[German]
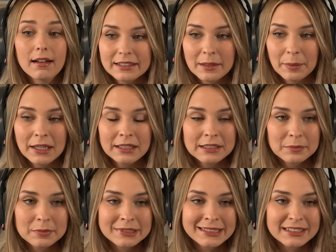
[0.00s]
Ich habe
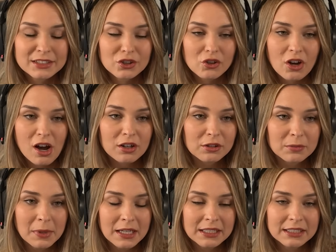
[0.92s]
ehrlich ein bisschen Sorge
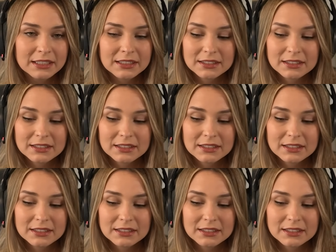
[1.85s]
um Annie,